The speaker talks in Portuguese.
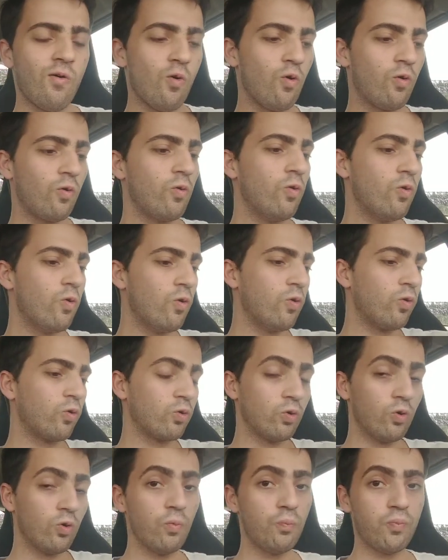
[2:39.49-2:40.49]
o, o
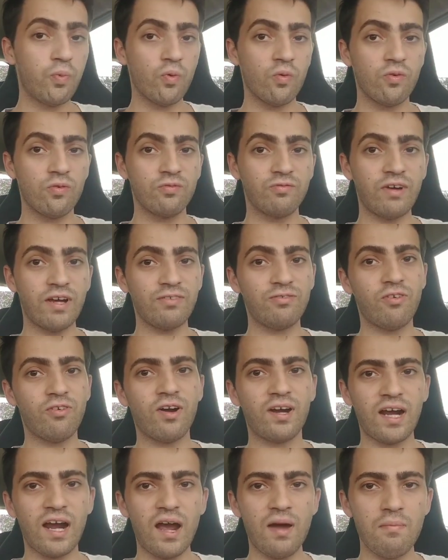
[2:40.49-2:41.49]
grupo vai
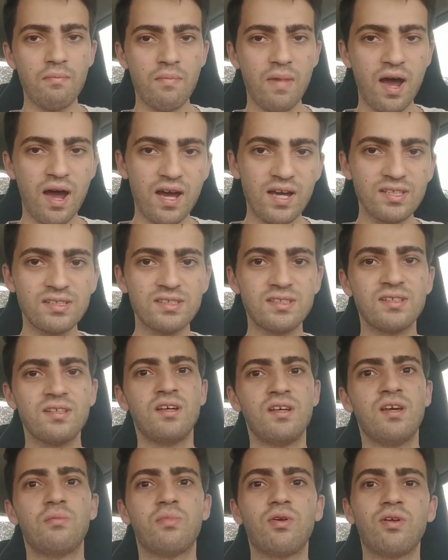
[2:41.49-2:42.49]
focar mais
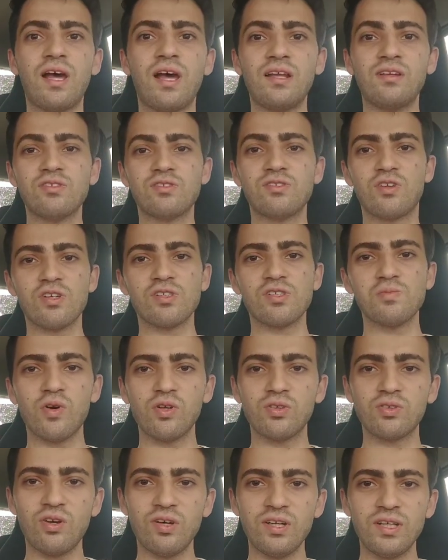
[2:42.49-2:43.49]
do lado dos
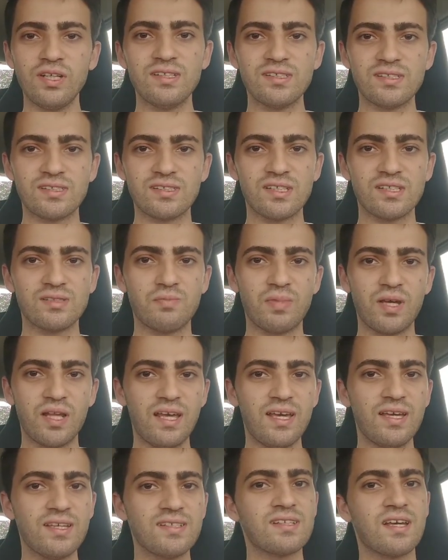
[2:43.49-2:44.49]
motoristas,
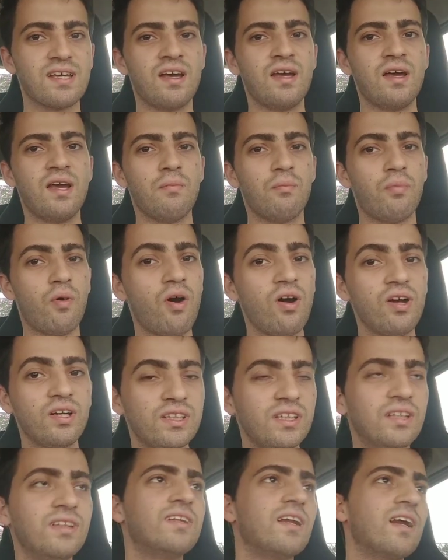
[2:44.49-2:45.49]
beleza?
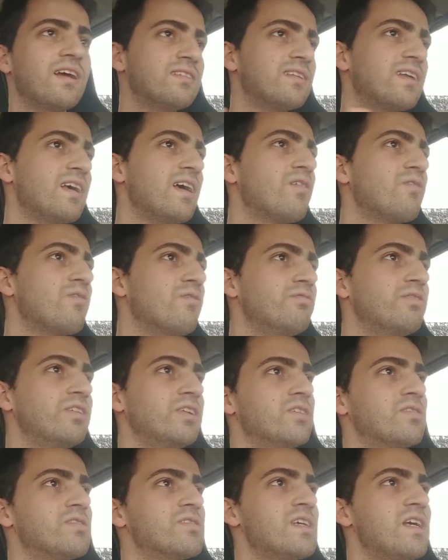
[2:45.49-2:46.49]
Pode entreter com
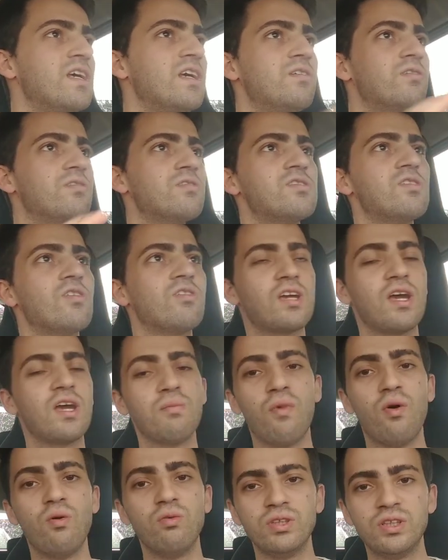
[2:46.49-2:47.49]
vídeozinho, videozinho, não sei o que,
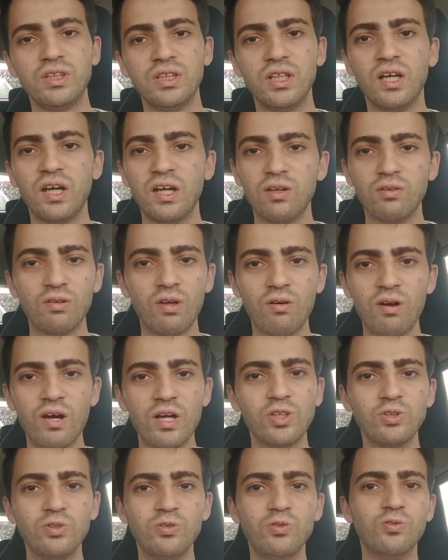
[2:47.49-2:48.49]
bom dia, eu não
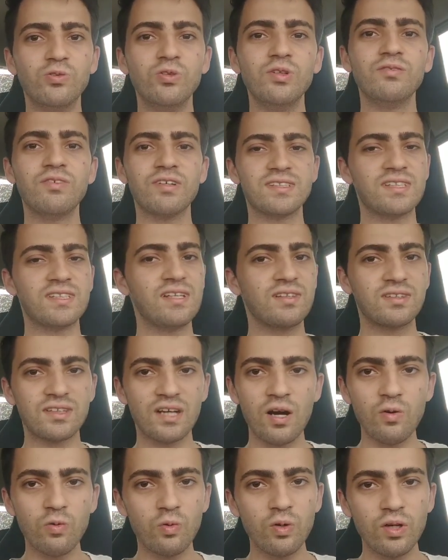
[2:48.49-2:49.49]
acho ruim, vai ser
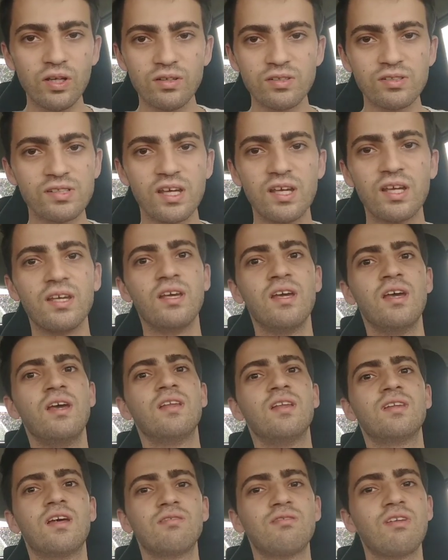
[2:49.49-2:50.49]
tranquilo isso aí.
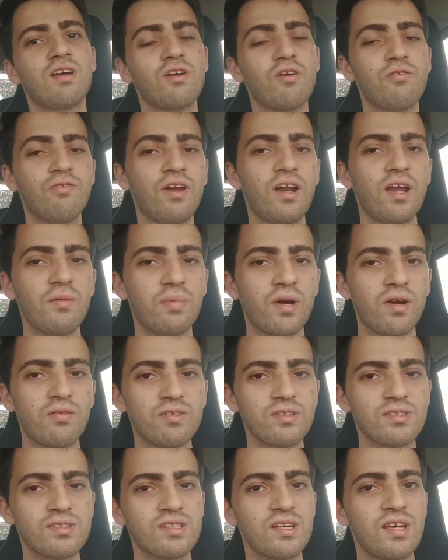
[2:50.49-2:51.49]
Tanto é que eu falei pra
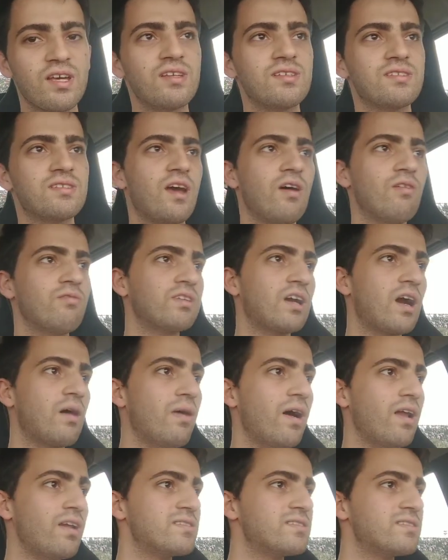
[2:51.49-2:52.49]
vocês, é um
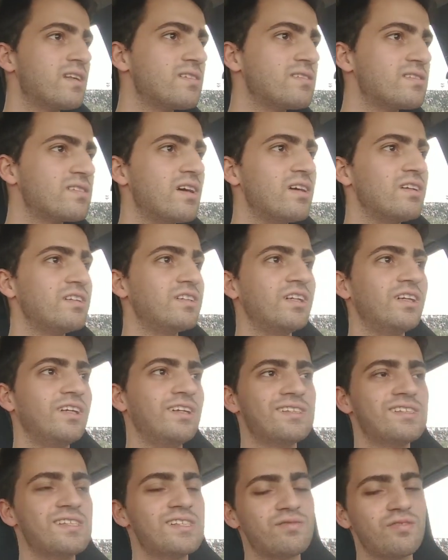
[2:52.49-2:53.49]
trabalho estressante
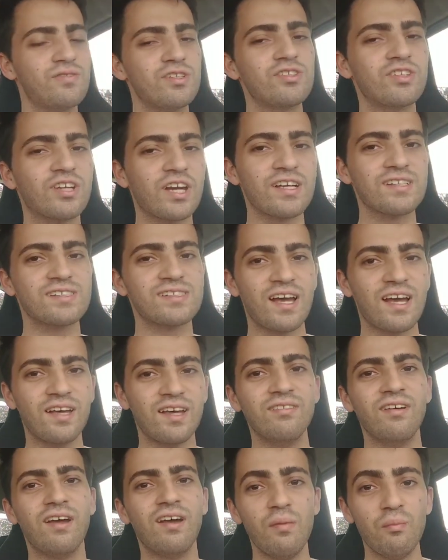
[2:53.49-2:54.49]
e esses vídeos
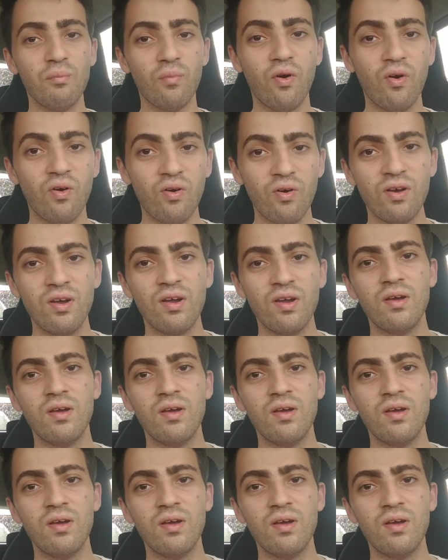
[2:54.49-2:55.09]
engraçados é bom,